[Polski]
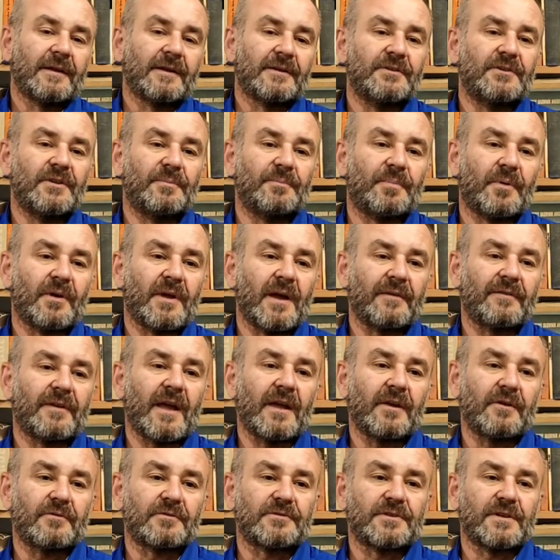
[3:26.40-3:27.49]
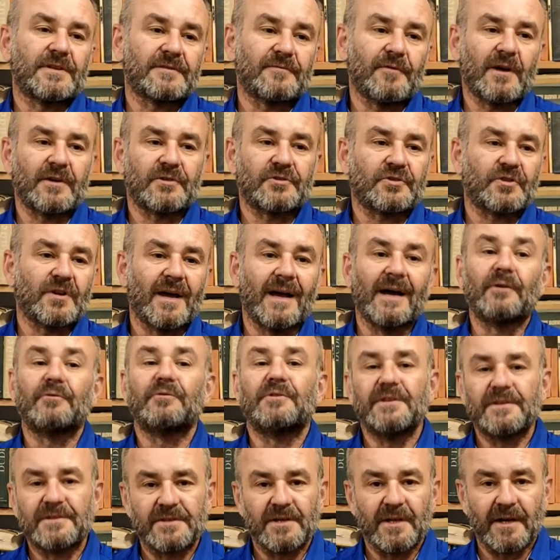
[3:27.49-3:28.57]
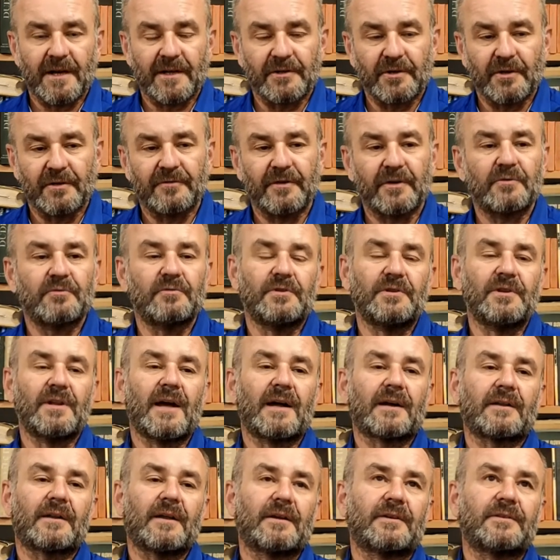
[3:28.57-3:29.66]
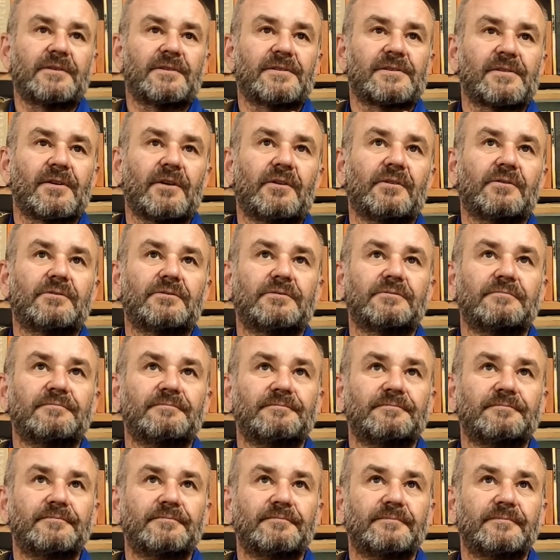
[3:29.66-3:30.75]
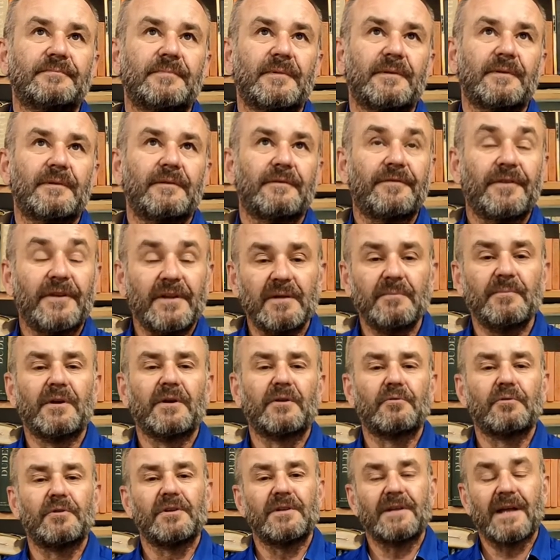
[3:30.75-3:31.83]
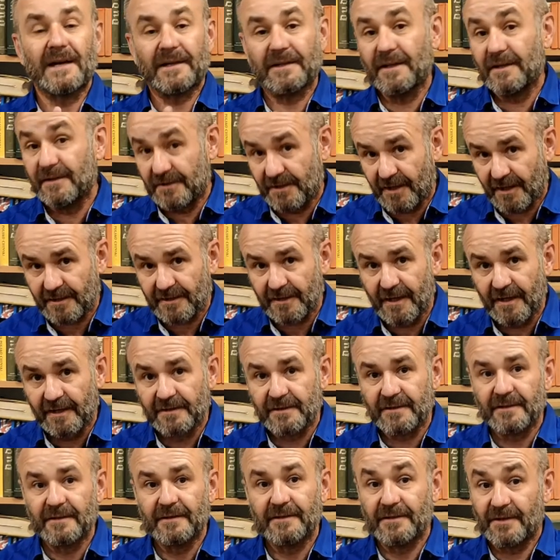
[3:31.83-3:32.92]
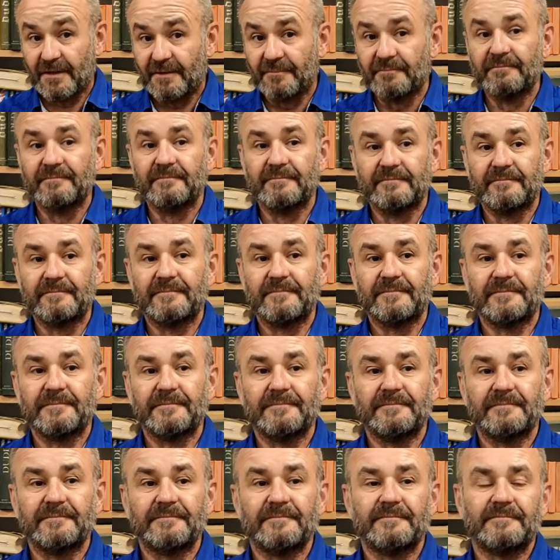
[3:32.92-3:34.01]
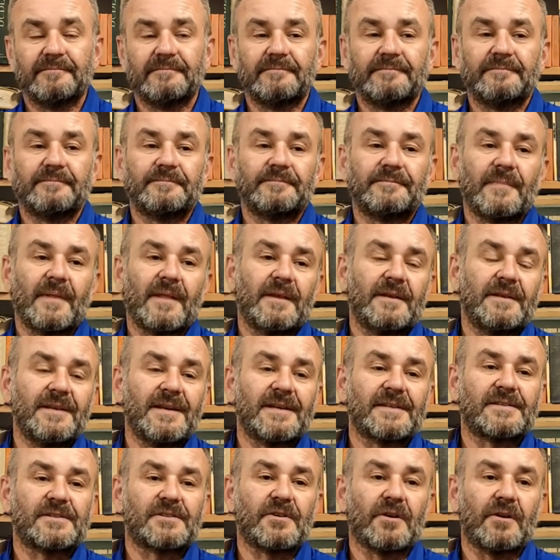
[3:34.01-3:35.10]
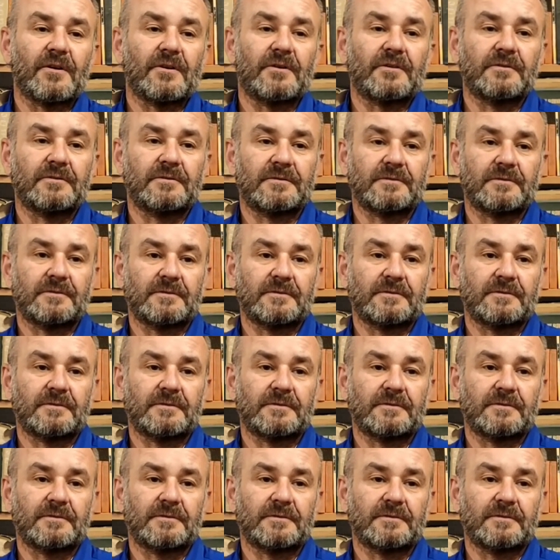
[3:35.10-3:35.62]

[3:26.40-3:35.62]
Gdy pojawiają się zwłaszcza audycje radiowe kulinarne, gdy są filmy kulinarne, internet, tym jest to